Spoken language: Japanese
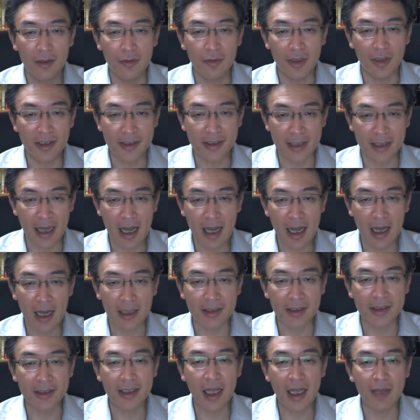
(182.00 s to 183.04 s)
ですが、
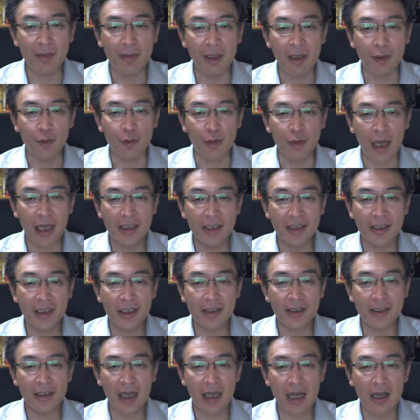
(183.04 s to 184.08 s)
初対面の大
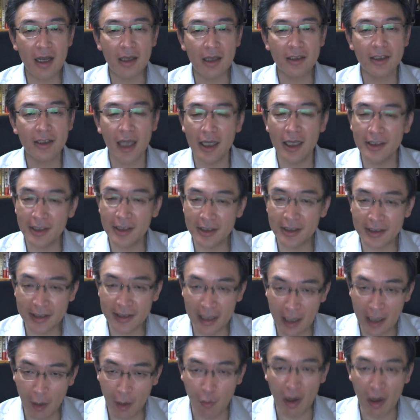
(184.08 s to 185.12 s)
切が、大切
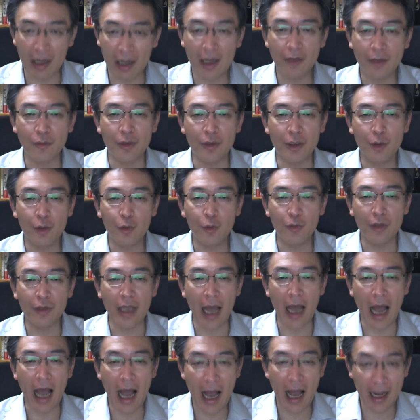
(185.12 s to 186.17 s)
さがわかる人
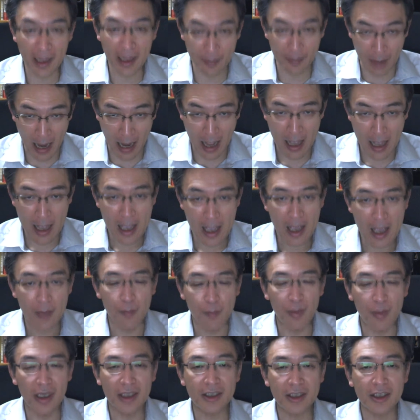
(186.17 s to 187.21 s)
であれば、
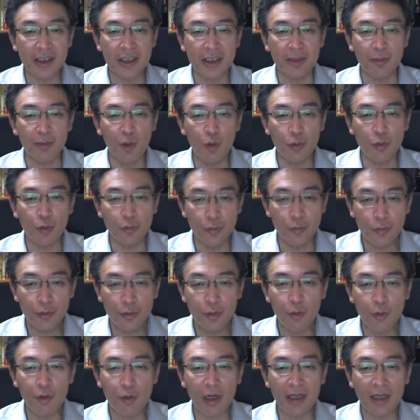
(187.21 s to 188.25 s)
名刺にもうん
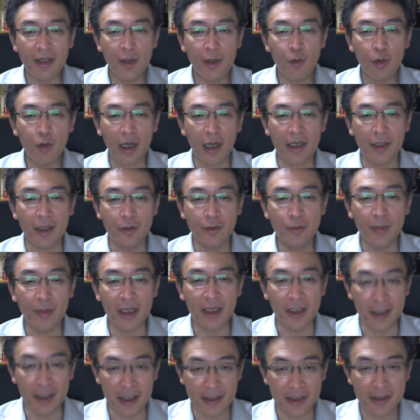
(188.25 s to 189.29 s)
とお金をかけるべ
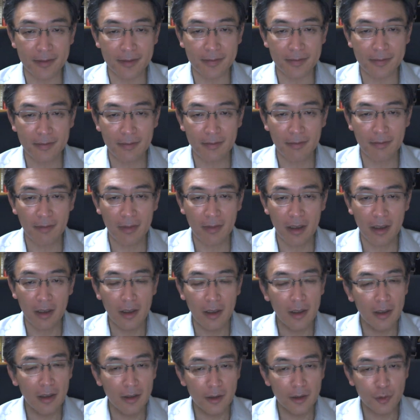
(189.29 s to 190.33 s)
きです。
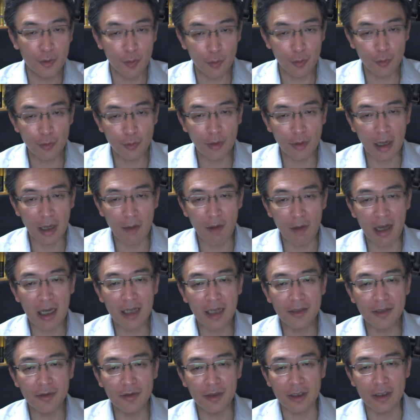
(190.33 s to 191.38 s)
そのことが分
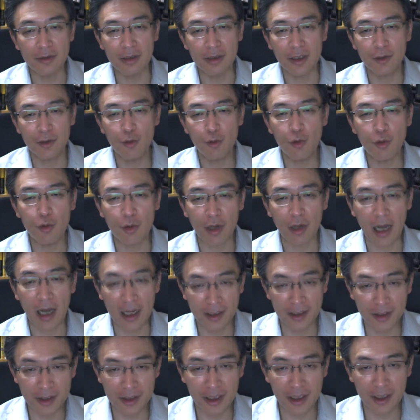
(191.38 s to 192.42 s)
かっているなと
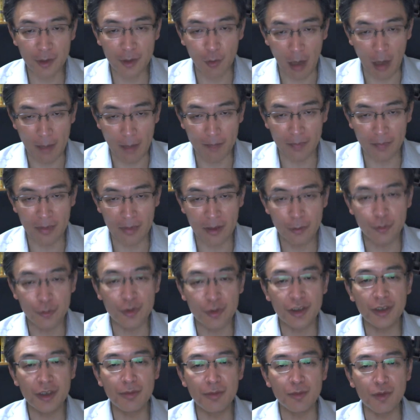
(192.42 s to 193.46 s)
感じた人が、
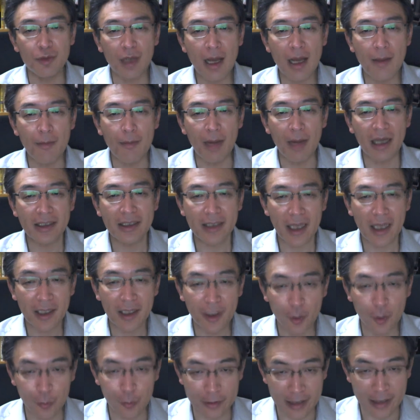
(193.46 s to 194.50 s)
藤村正
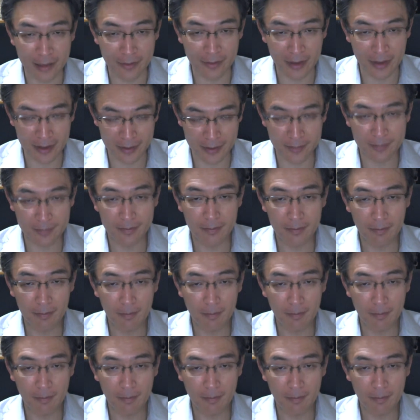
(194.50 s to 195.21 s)
宏さんです。